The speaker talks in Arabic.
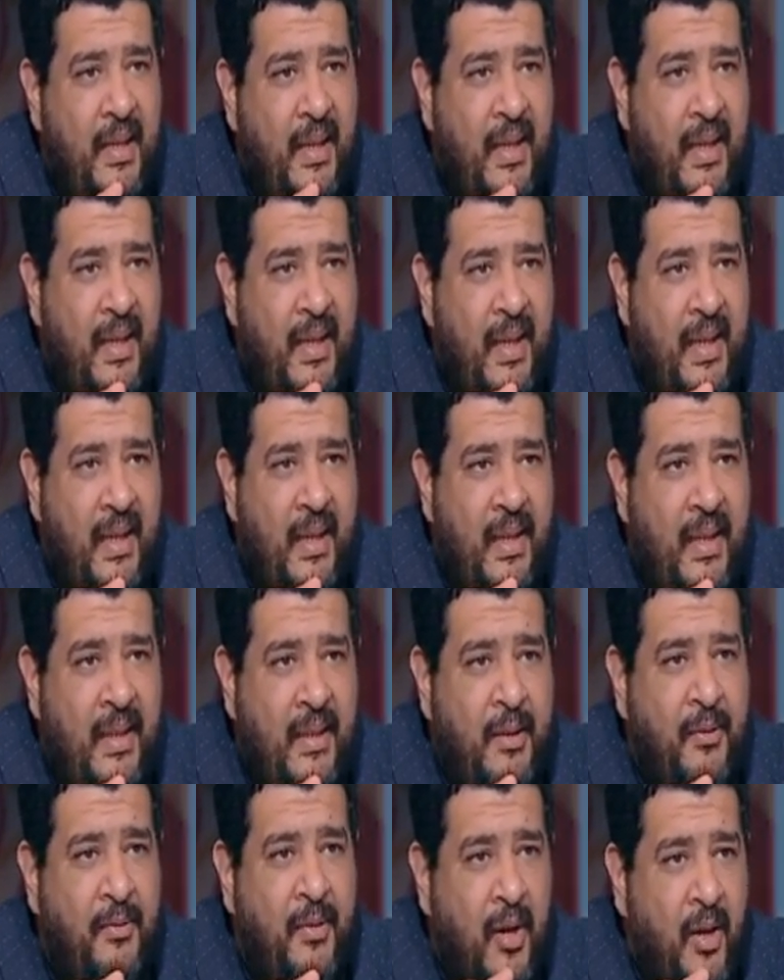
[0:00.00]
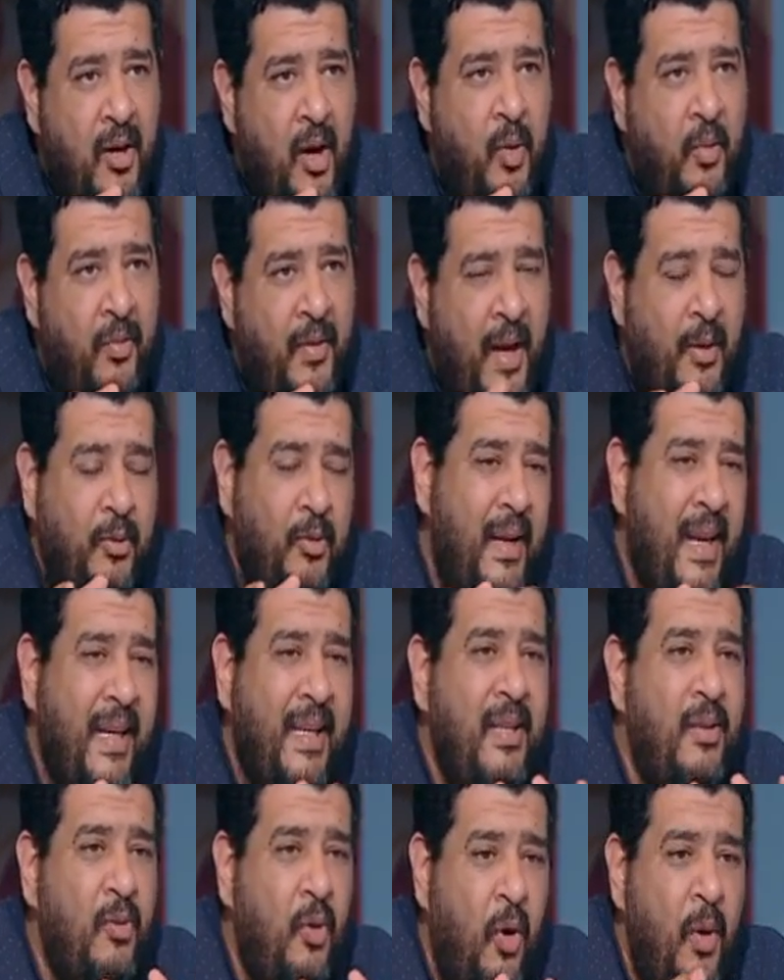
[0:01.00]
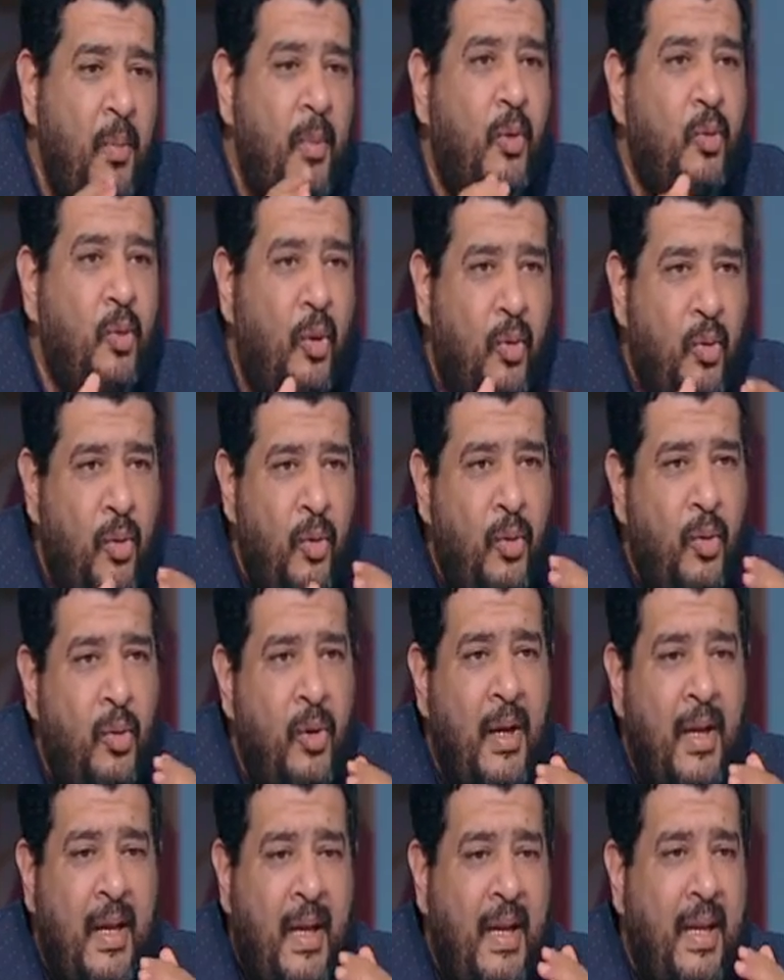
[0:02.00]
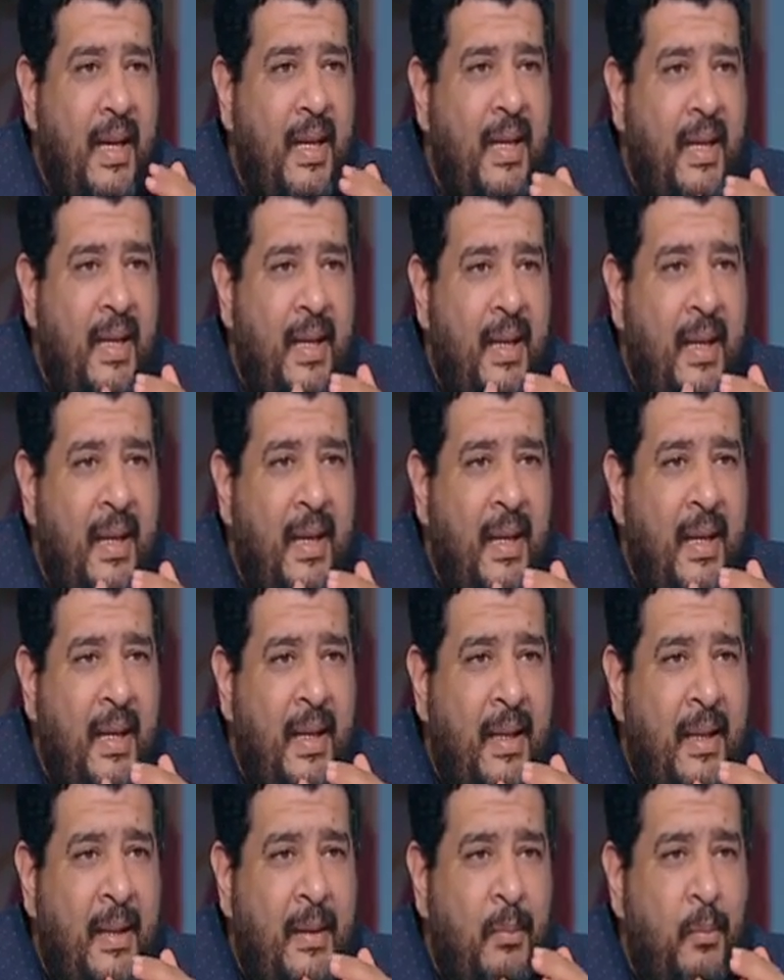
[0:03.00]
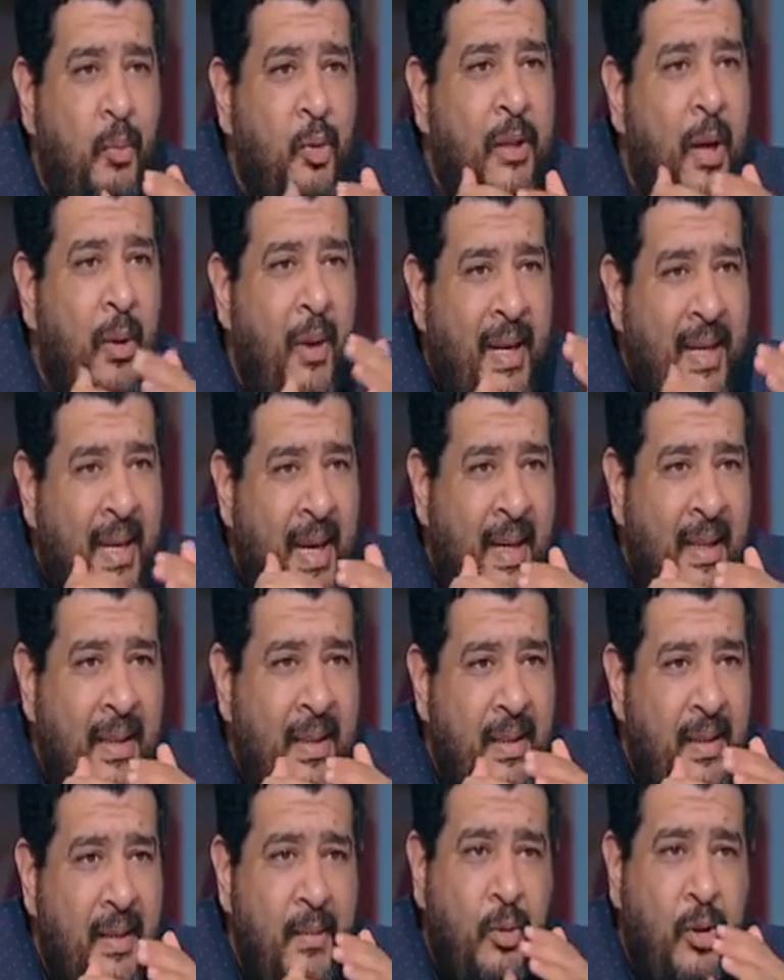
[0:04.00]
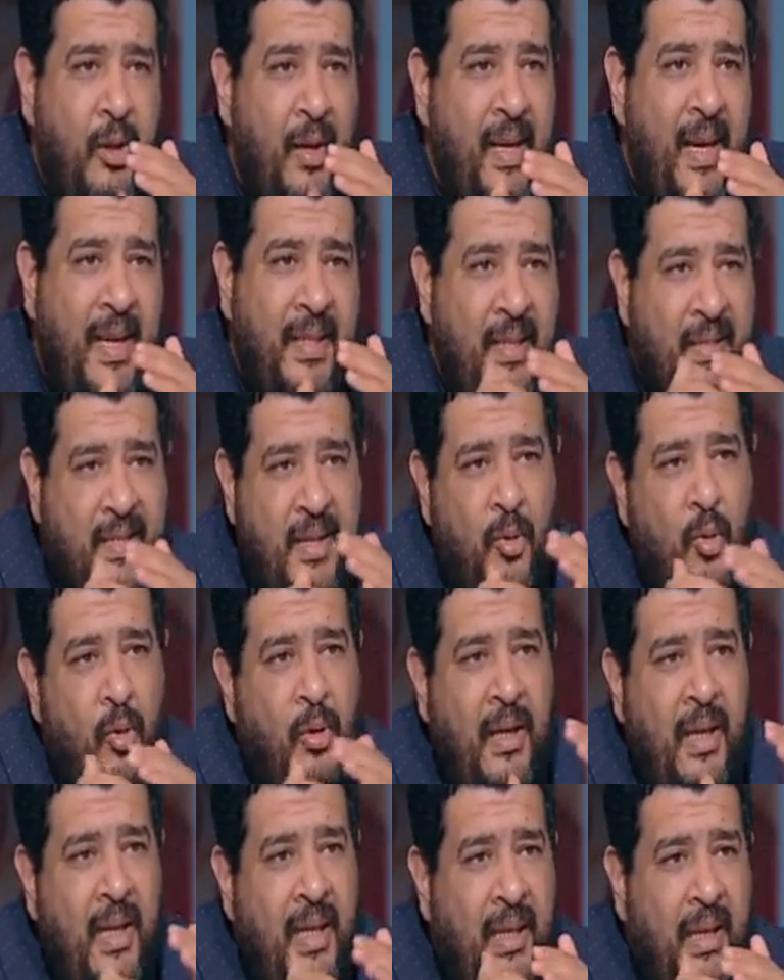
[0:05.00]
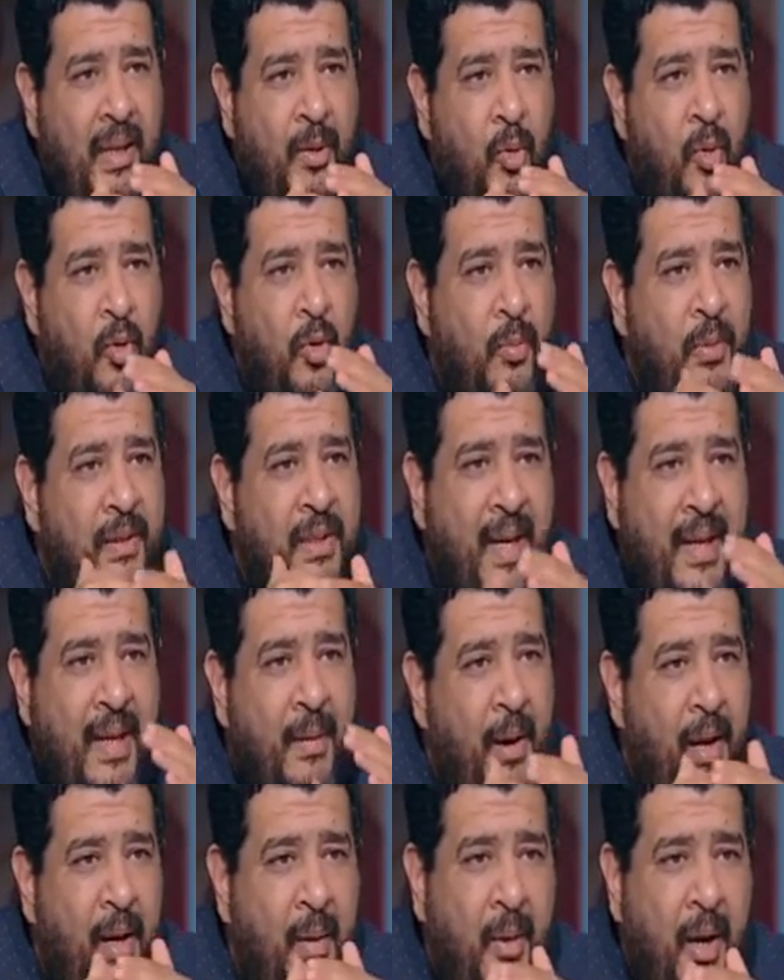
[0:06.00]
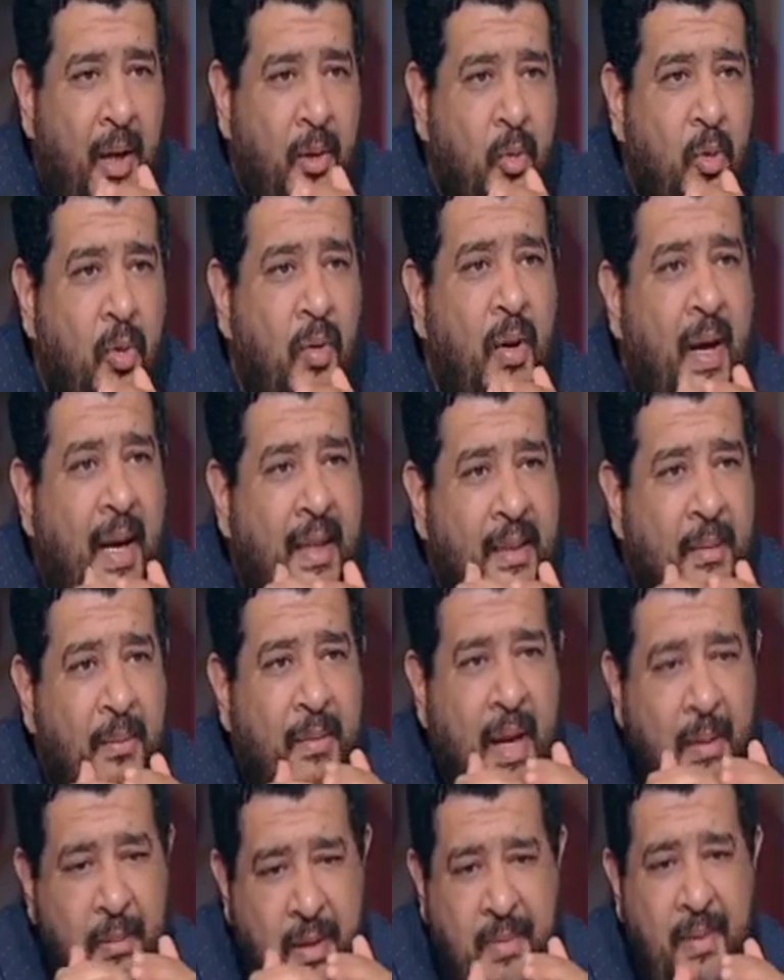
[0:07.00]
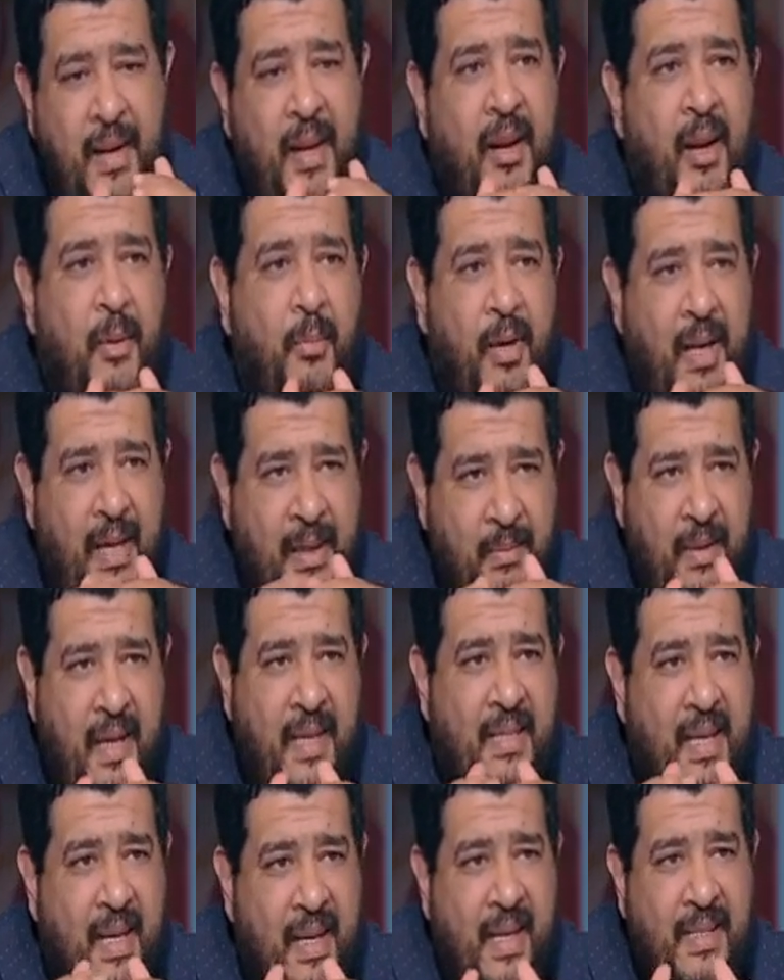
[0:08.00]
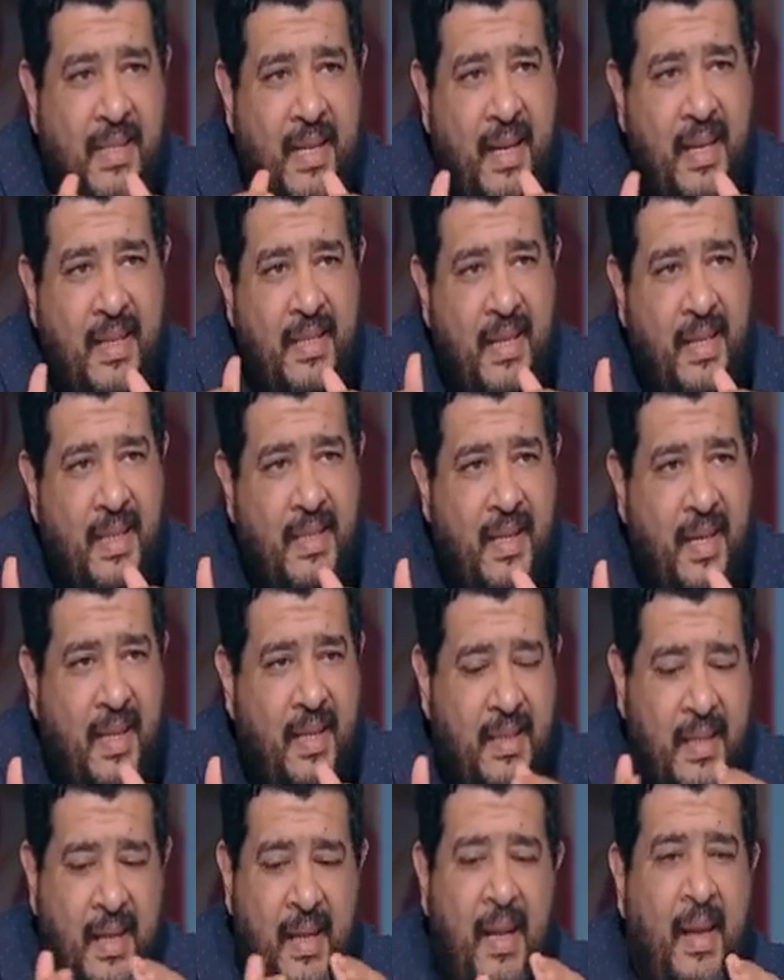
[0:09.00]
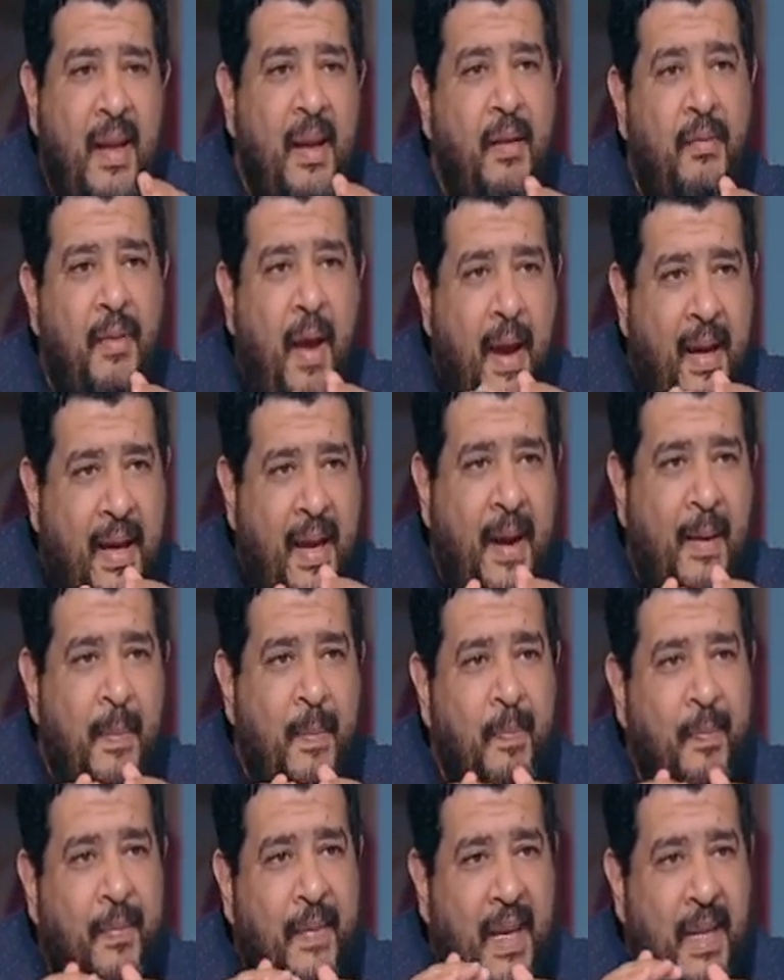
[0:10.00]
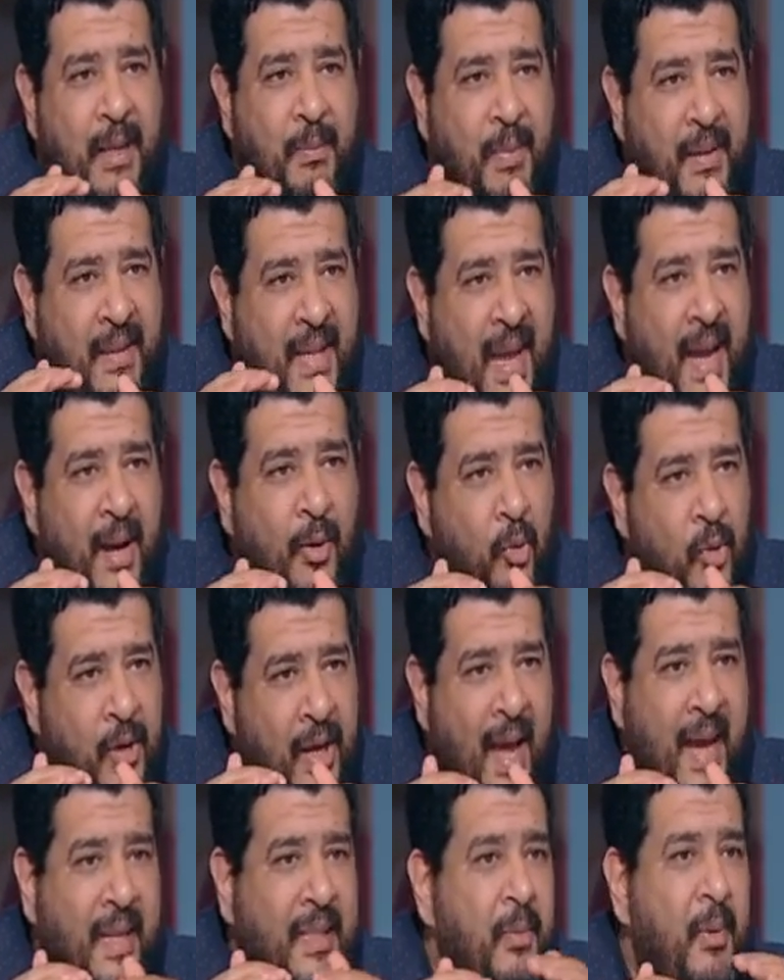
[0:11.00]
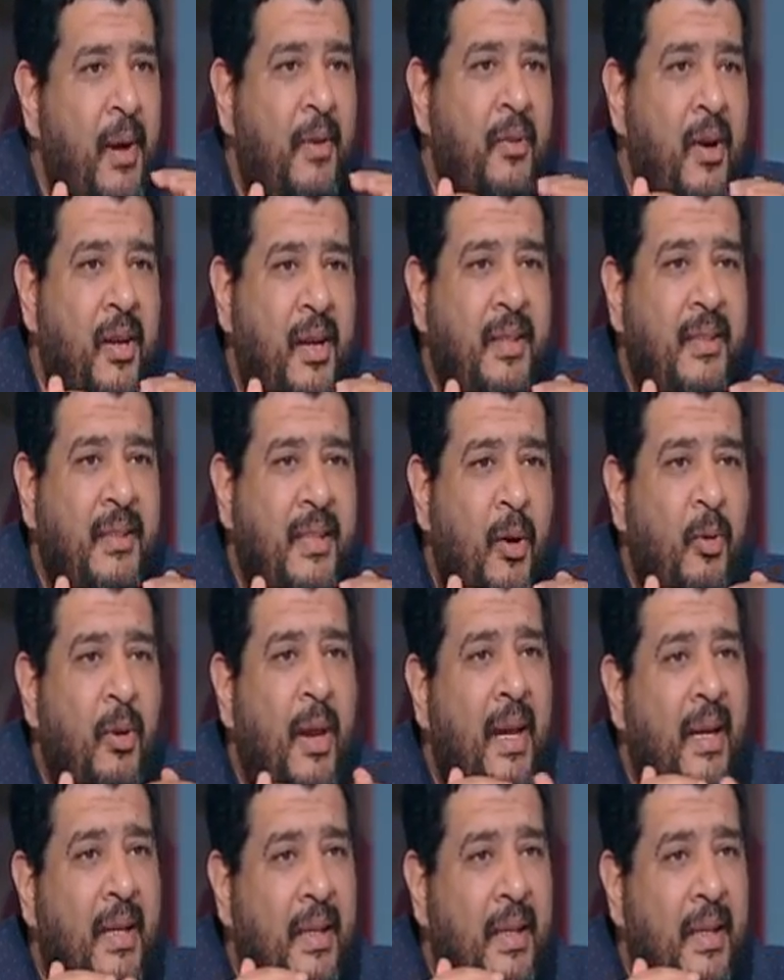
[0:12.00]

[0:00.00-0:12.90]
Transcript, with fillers: آه يفكروا في العوده ولكن هو الموضوع كله آه متواليه متواليه هندسيه كل كله متركب على بعضه هتبدا بسم الله الرحمن الرحيم كذا كذا كذا كذا كذا فهي البدايه كلها هتبقى في قرار الدوله